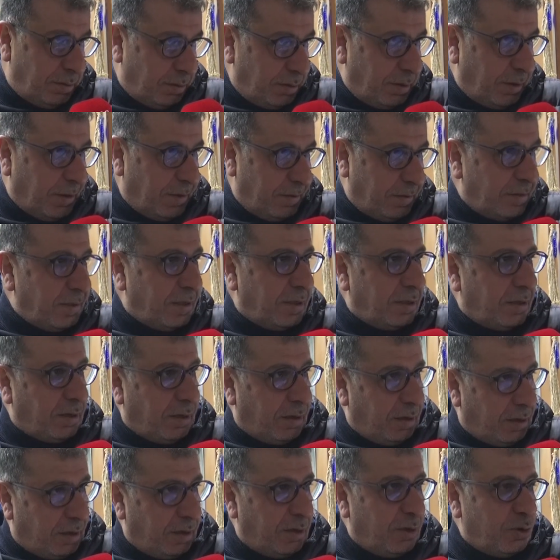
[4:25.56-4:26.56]
yani yine de
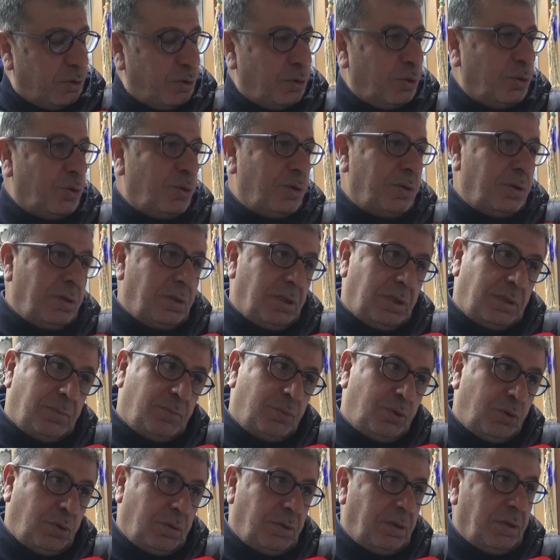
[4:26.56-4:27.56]
Allah razı olsun
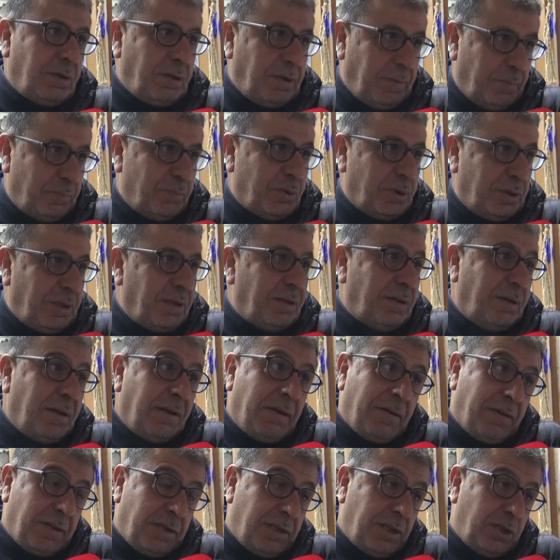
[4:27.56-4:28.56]
2,5 lira yapmışlar
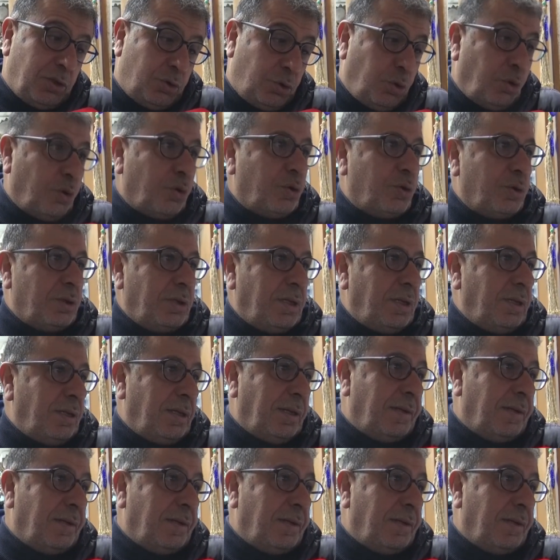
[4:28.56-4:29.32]
çok güzel.